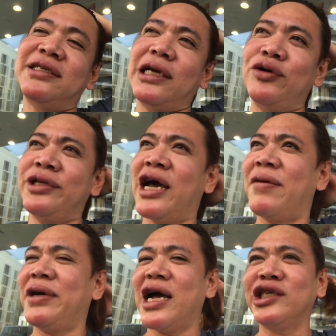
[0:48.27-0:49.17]
ng salon
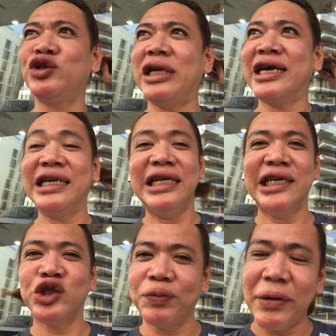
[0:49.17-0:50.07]
namin. Actually,
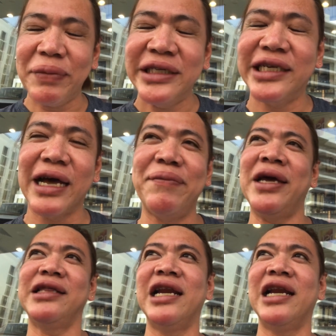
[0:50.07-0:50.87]
kanina super busy kami.